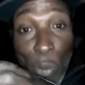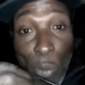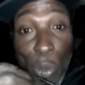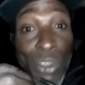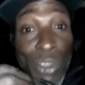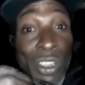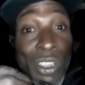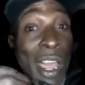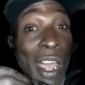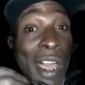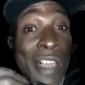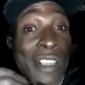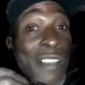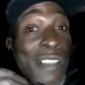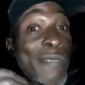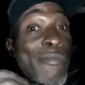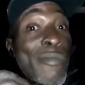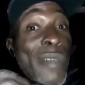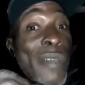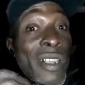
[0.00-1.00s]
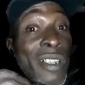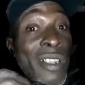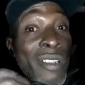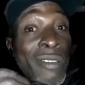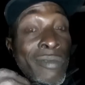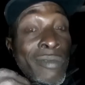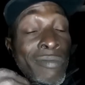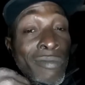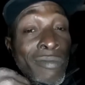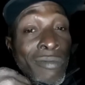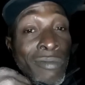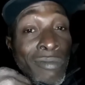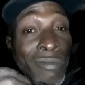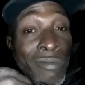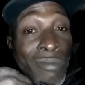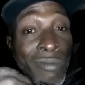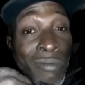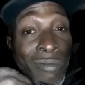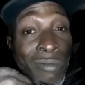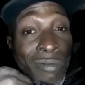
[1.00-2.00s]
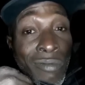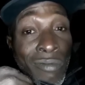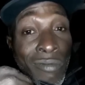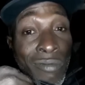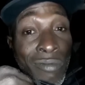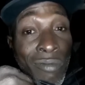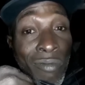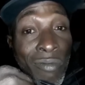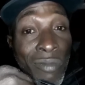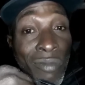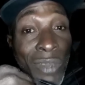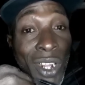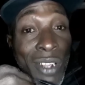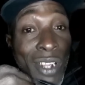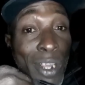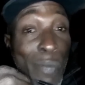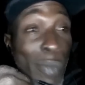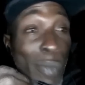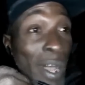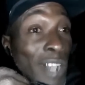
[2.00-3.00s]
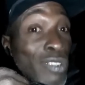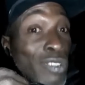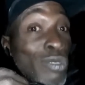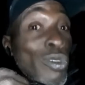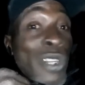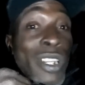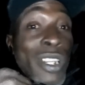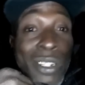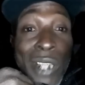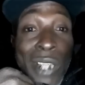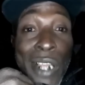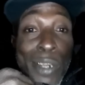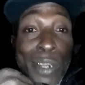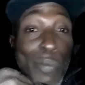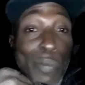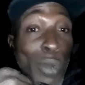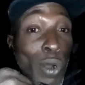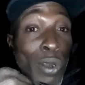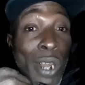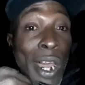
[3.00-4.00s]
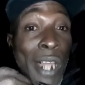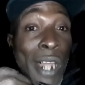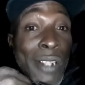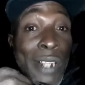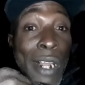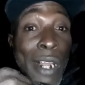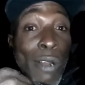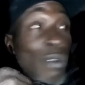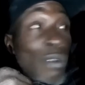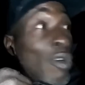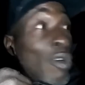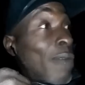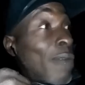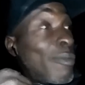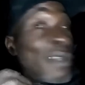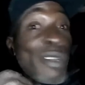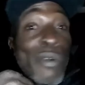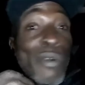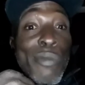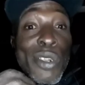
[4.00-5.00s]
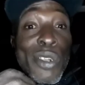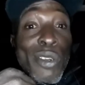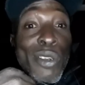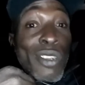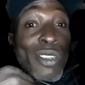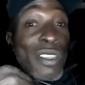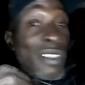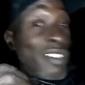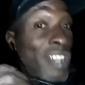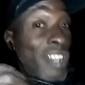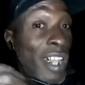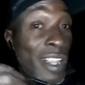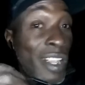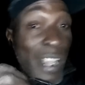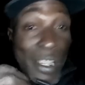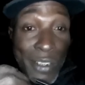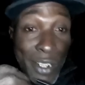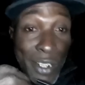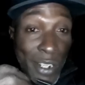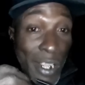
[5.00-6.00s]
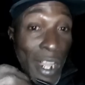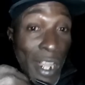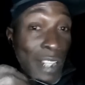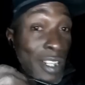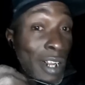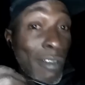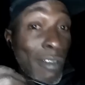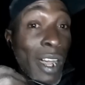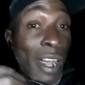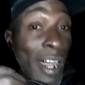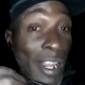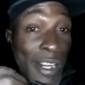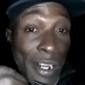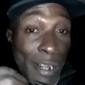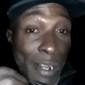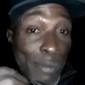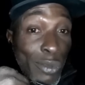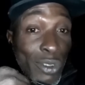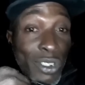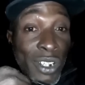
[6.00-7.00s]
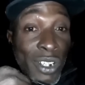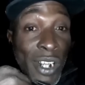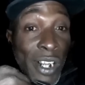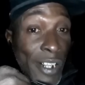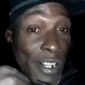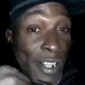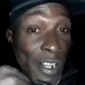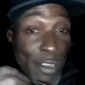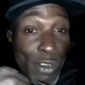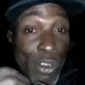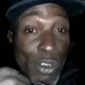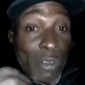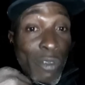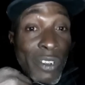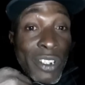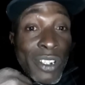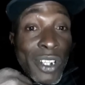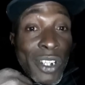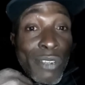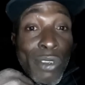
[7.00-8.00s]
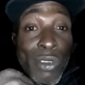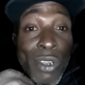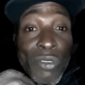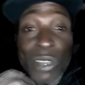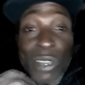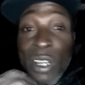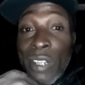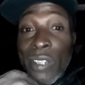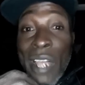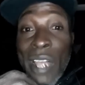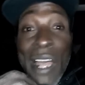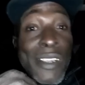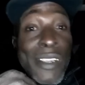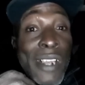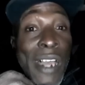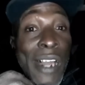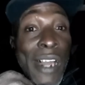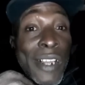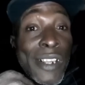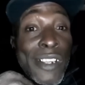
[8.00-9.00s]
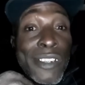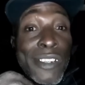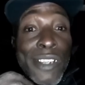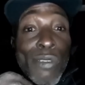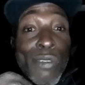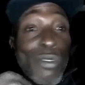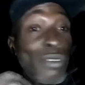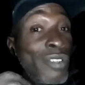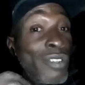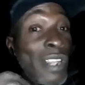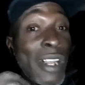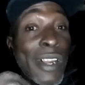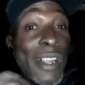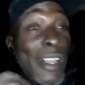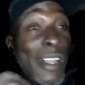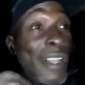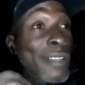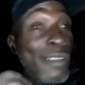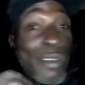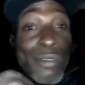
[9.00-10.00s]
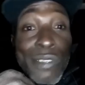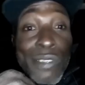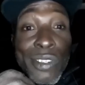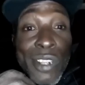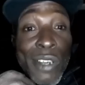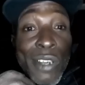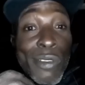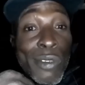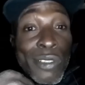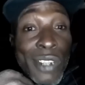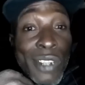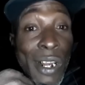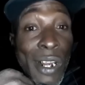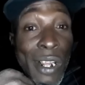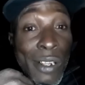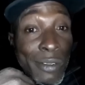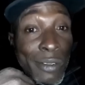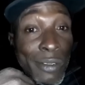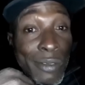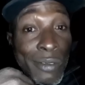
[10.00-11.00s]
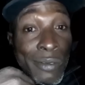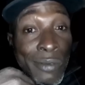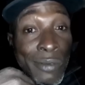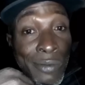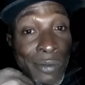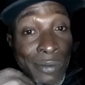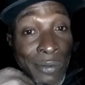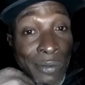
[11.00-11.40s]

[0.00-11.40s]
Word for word: No podía irme ni para Suiza, ni para Holanda, con los amigos míos DJ, a, trabajar en la música que llegó jovencito, cuando nadie aquí ni se conocía el reggaetón, ni se conocía nada de eso.